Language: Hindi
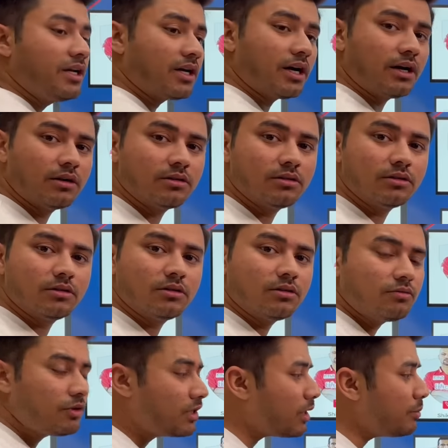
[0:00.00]
का
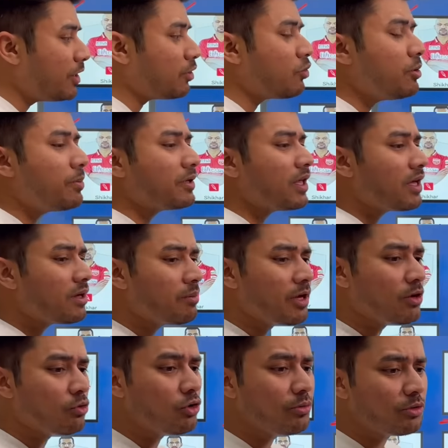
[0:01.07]
वरना मेरे को ही पता है कि भाई
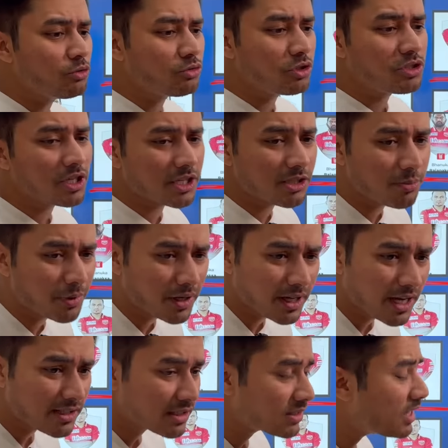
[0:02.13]
कोई भी दूसरी जगह से पढ़ के
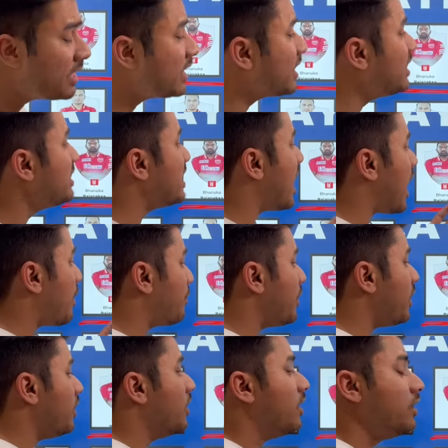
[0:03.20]
आ सकता है लेकिन यहाँ पे
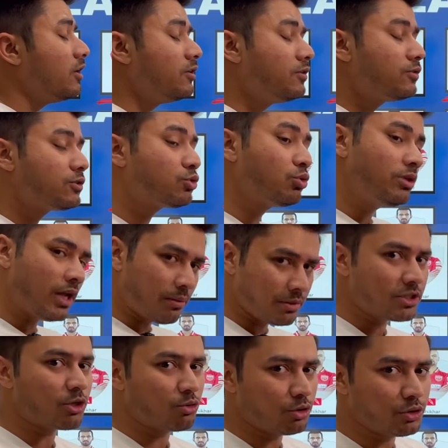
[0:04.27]
सुनना भी
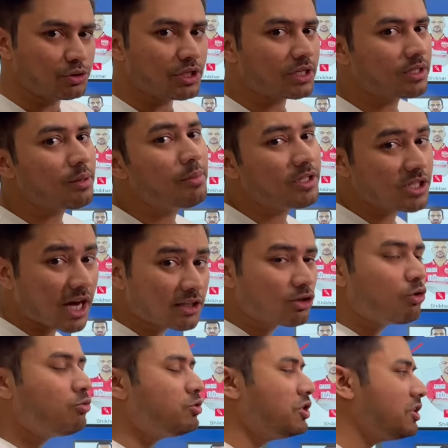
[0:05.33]
जरूरी हो जाता है मैं चाहता
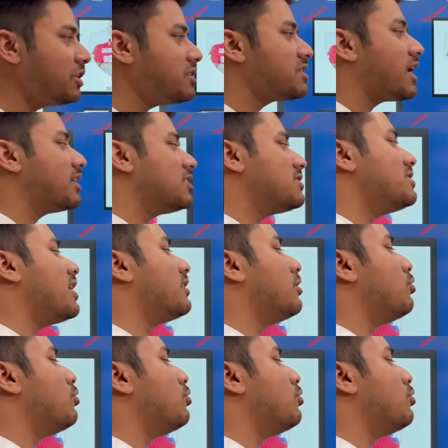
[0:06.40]
हूं जीते ज्यादा से ज्यादा